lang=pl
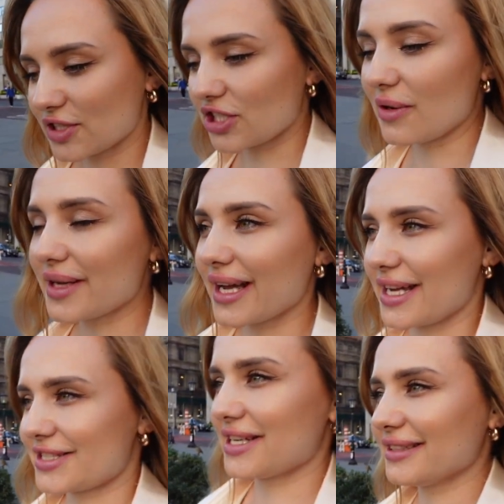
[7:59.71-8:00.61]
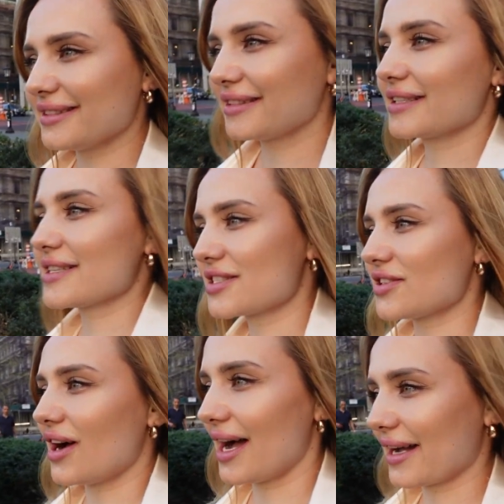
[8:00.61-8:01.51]
Showing agent jest
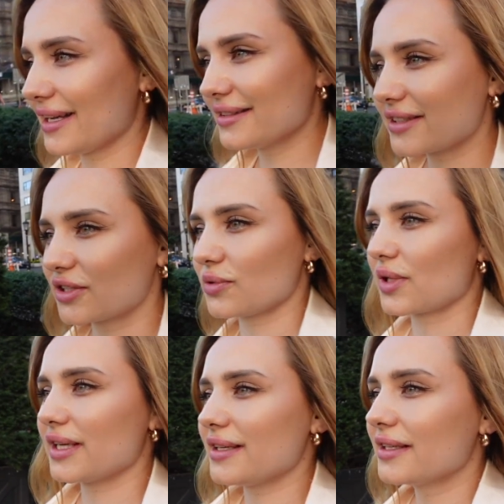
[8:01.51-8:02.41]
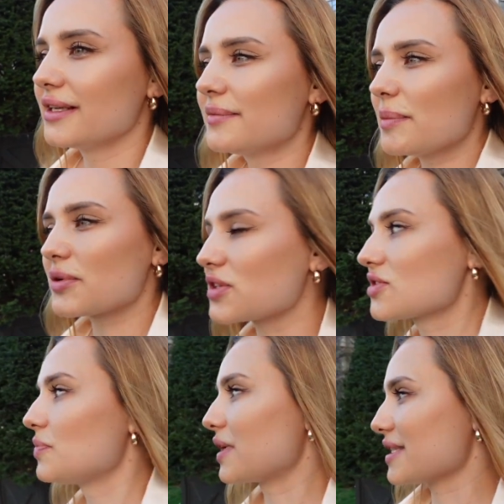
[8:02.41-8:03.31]
to agent, który po
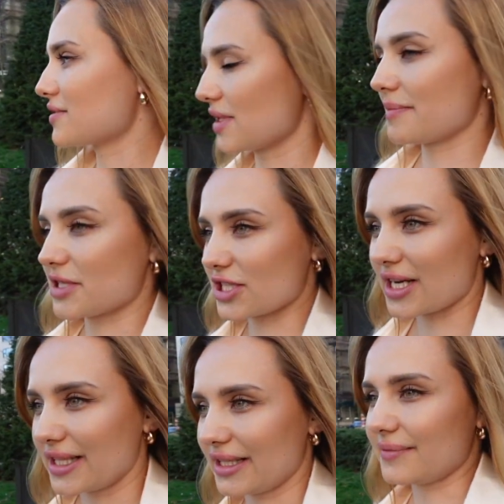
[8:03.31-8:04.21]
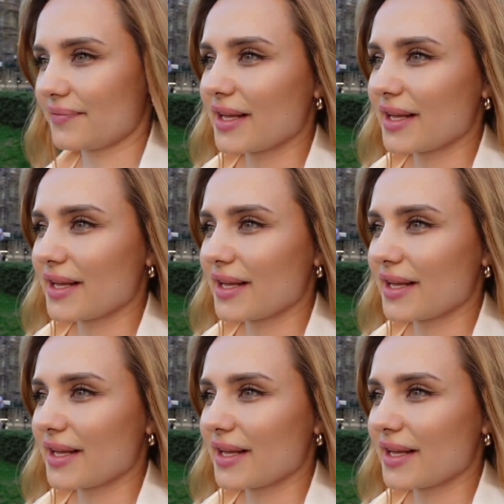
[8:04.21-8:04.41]
prostu pokazuje mieszkania.